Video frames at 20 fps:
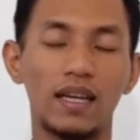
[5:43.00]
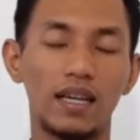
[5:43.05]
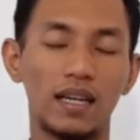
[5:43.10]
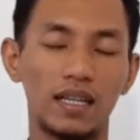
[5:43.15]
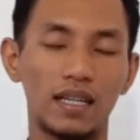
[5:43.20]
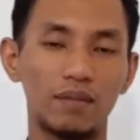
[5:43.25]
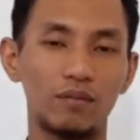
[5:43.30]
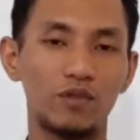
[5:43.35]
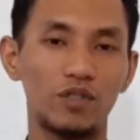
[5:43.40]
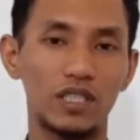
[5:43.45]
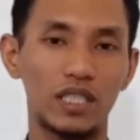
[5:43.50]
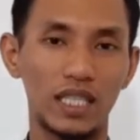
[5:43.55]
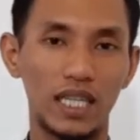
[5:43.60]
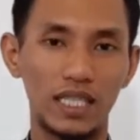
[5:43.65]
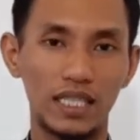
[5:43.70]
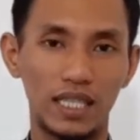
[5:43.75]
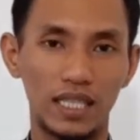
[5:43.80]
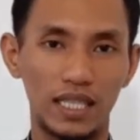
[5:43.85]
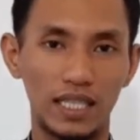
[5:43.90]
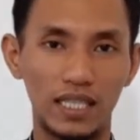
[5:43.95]

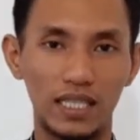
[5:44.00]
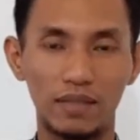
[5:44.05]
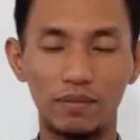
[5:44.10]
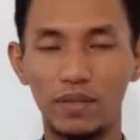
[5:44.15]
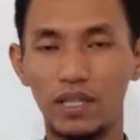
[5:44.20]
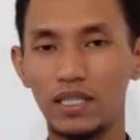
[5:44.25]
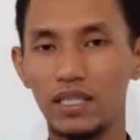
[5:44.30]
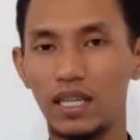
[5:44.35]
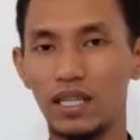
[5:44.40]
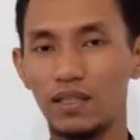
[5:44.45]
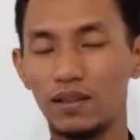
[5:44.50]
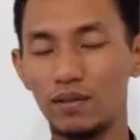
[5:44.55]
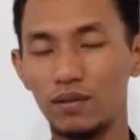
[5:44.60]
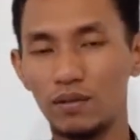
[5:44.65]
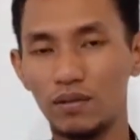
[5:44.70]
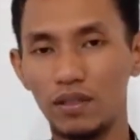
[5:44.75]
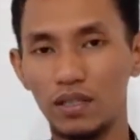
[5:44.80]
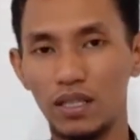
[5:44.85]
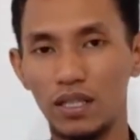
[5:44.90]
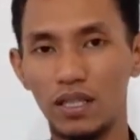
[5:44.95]
Kemudian yang kelima yaitu
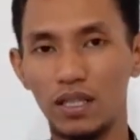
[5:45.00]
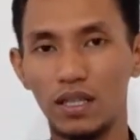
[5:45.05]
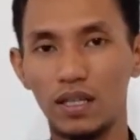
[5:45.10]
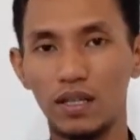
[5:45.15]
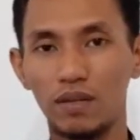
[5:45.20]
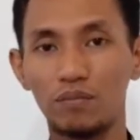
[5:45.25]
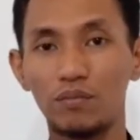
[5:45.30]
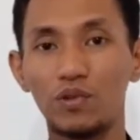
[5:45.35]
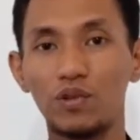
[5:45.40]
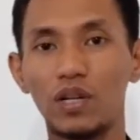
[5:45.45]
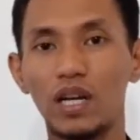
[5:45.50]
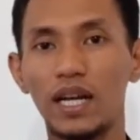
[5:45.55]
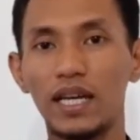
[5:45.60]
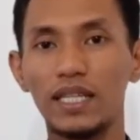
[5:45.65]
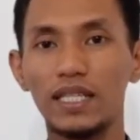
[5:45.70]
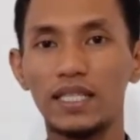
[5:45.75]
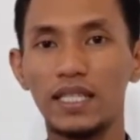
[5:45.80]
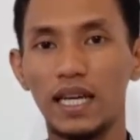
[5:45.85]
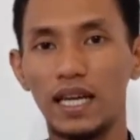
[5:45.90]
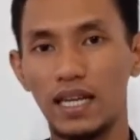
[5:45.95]

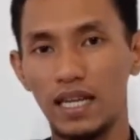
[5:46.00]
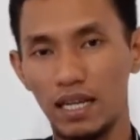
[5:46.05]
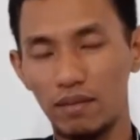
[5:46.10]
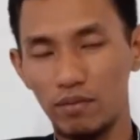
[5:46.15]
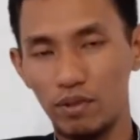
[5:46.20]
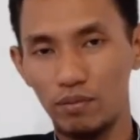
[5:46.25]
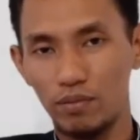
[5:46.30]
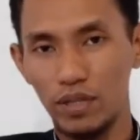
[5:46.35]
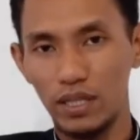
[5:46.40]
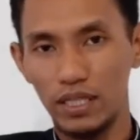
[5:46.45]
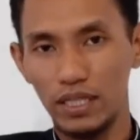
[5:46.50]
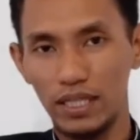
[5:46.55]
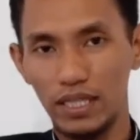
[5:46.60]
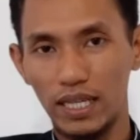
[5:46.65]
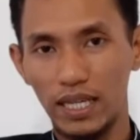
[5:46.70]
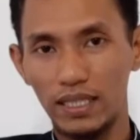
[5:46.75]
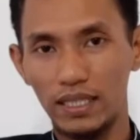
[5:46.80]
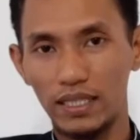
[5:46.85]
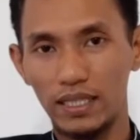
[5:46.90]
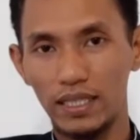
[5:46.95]
mulai jarang
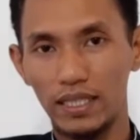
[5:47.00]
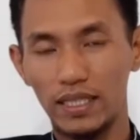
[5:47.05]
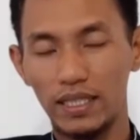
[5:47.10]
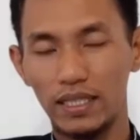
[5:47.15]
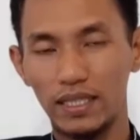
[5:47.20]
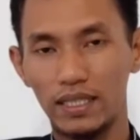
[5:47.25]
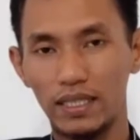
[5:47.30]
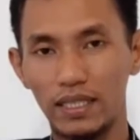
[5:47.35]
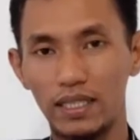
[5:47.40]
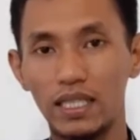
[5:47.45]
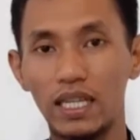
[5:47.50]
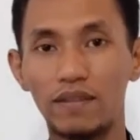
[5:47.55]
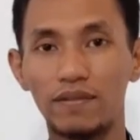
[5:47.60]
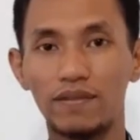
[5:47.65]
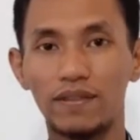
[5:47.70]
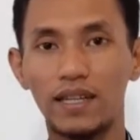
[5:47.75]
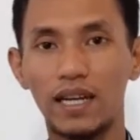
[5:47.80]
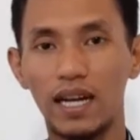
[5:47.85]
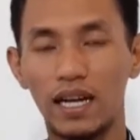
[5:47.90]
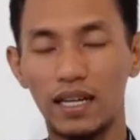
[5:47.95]
memberikan uh,
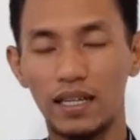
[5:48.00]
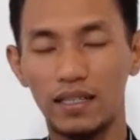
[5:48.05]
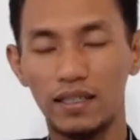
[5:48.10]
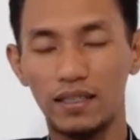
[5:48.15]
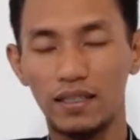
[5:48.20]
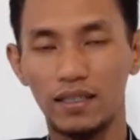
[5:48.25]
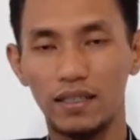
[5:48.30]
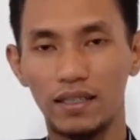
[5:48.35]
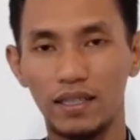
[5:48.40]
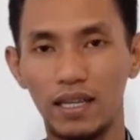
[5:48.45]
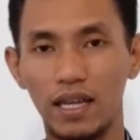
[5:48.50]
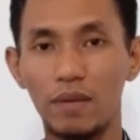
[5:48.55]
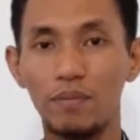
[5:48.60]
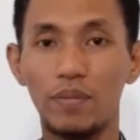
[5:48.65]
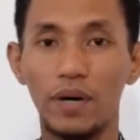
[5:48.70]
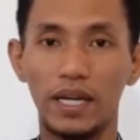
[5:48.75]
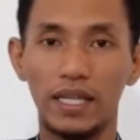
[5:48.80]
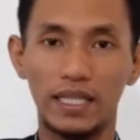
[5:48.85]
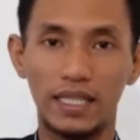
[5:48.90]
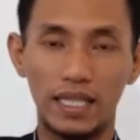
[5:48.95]
nafkah
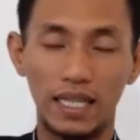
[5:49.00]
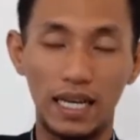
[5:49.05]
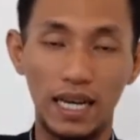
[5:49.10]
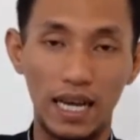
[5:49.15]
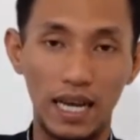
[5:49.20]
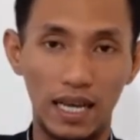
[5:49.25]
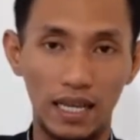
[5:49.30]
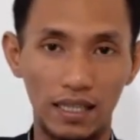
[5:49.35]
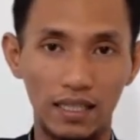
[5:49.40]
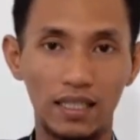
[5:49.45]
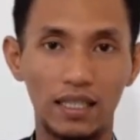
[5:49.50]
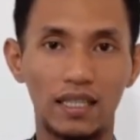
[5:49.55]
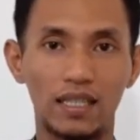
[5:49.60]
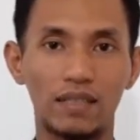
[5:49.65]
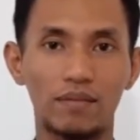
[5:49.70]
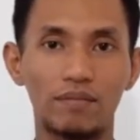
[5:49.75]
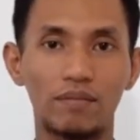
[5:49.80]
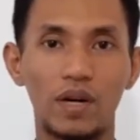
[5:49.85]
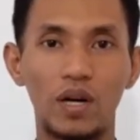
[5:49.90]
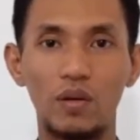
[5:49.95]
baik lahir
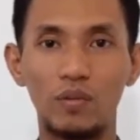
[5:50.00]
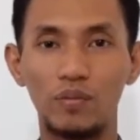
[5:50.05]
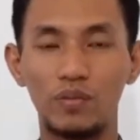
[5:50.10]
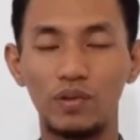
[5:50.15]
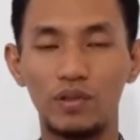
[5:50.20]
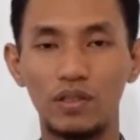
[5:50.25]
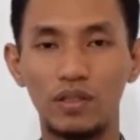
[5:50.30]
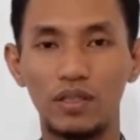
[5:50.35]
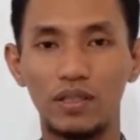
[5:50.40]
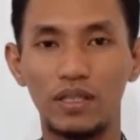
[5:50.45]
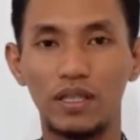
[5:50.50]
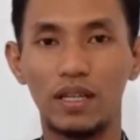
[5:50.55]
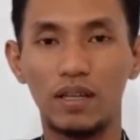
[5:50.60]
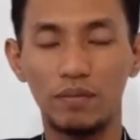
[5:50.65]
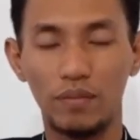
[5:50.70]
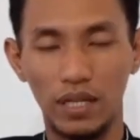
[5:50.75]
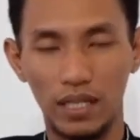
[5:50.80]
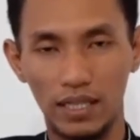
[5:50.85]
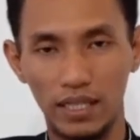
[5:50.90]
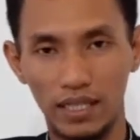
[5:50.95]
maupun
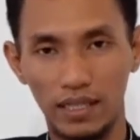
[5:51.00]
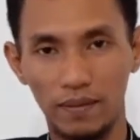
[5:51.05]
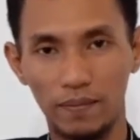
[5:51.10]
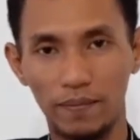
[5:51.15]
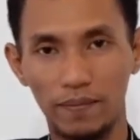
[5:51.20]
batin.